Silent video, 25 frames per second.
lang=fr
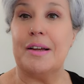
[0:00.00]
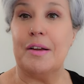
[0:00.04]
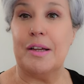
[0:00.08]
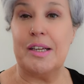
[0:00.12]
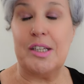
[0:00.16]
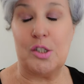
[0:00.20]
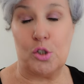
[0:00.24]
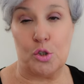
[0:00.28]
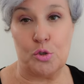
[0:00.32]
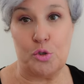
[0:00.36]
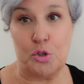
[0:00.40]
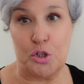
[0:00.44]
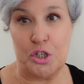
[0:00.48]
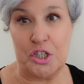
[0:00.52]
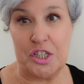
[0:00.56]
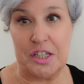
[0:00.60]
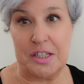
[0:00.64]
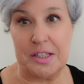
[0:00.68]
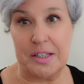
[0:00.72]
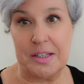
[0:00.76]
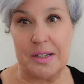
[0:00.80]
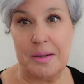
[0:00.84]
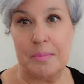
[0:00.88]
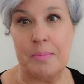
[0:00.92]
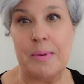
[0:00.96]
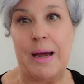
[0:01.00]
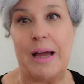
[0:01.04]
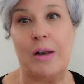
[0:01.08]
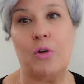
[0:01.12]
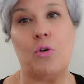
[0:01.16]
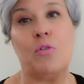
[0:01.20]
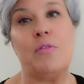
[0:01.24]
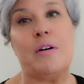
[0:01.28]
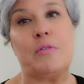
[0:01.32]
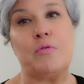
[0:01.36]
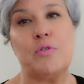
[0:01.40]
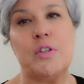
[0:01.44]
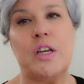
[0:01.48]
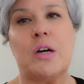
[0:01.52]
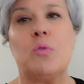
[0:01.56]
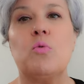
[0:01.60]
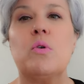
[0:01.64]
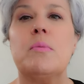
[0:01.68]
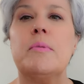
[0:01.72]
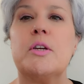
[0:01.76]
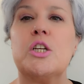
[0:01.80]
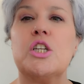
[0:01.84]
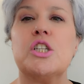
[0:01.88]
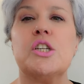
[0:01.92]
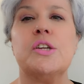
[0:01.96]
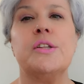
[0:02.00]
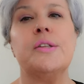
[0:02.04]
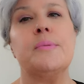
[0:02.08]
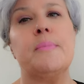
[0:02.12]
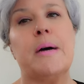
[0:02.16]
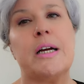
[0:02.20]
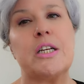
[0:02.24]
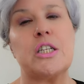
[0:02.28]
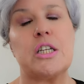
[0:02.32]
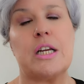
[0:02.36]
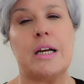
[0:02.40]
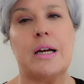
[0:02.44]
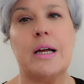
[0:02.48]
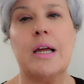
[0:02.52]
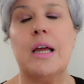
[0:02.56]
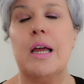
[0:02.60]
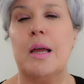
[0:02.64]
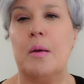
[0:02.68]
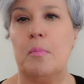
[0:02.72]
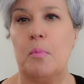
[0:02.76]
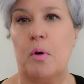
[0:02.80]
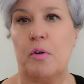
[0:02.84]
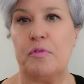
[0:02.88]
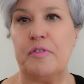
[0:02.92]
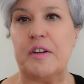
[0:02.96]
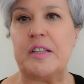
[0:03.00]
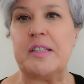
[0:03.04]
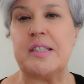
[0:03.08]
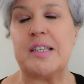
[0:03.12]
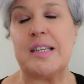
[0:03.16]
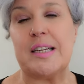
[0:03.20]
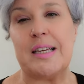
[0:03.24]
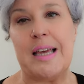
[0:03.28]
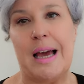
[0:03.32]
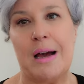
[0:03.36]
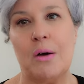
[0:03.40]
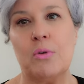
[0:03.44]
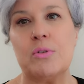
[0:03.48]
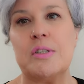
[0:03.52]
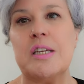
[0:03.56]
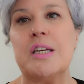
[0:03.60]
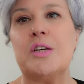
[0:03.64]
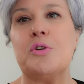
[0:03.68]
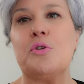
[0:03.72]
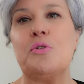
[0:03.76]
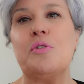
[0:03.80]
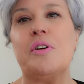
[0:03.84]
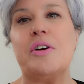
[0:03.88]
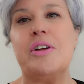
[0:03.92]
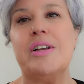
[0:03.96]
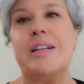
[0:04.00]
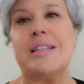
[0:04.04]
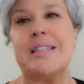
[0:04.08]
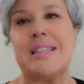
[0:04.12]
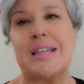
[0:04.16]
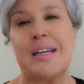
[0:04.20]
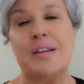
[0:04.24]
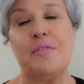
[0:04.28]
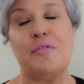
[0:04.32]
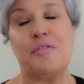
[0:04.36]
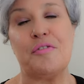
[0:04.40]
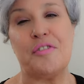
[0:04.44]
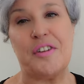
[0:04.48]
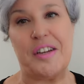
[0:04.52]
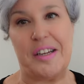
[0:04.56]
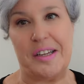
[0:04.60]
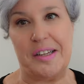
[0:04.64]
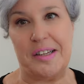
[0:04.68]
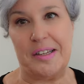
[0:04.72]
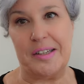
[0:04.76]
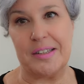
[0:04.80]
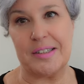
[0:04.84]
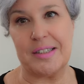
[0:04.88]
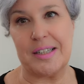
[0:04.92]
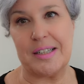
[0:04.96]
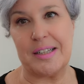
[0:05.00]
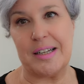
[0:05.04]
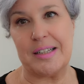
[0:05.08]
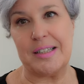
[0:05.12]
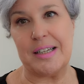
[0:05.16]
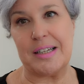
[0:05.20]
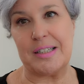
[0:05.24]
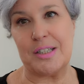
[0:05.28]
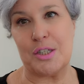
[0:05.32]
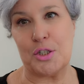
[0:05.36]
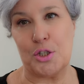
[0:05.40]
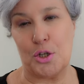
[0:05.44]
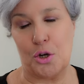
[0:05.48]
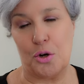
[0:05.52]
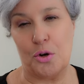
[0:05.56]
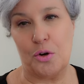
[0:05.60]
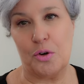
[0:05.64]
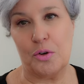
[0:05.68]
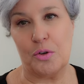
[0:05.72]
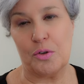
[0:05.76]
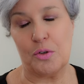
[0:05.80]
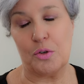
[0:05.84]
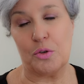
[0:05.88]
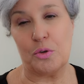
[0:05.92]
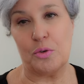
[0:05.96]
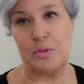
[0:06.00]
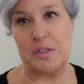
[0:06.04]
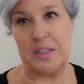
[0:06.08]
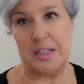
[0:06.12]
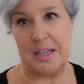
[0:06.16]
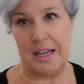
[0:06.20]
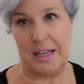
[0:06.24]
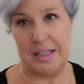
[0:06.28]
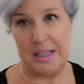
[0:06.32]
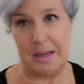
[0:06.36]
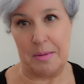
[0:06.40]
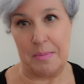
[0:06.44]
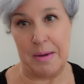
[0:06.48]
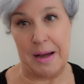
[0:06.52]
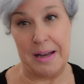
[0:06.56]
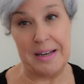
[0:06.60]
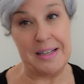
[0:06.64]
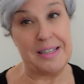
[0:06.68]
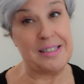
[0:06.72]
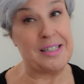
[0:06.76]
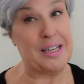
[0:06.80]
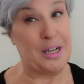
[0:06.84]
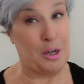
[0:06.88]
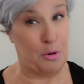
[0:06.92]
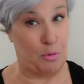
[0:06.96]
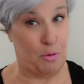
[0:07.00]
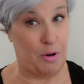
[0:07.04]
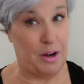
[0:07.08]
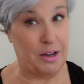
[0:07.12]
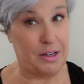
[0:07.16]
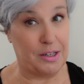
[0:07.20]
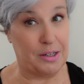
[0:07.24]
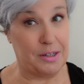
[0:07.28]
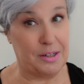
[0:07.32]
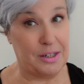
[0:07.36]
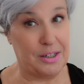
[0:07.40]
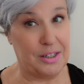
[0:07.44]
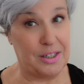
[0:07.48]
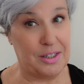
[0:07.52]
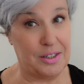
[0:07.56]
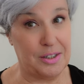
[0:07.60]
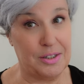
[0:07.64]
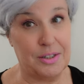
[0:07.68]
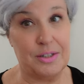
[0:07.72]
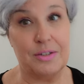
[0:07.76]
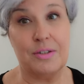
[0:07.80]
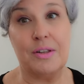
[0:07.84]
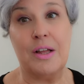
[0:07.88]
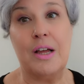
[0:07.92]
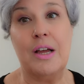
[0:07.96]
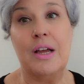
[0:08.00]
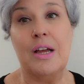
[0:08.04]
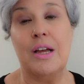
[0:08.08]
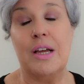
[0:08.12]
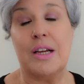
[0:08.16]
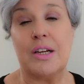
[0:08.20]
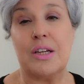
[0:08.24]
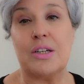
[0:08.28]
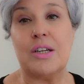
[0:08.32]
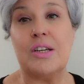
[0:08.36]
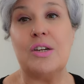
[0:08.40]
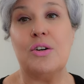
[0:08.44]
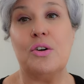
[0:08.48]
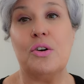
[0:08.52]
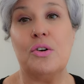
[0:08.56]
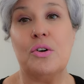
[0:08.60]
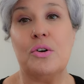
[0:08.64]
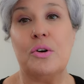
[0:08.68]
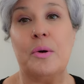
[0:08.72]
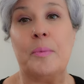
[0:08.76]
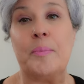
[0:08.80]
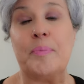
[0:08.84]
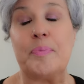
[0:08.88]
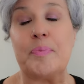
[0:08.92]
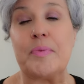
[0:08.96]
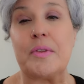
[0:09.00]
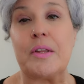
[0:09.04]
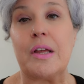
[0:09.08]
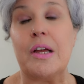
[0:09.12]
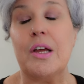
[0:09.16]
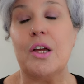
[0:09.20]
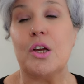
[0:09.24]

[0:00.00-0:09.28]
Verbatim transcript: issu de Chine. Mais alors on va vous dire, oui, mais Chine, machin. Mais en fait, c'est garanti cruelty free, c'est-à-dire sans cruauté animale. Et c'est quoi euh,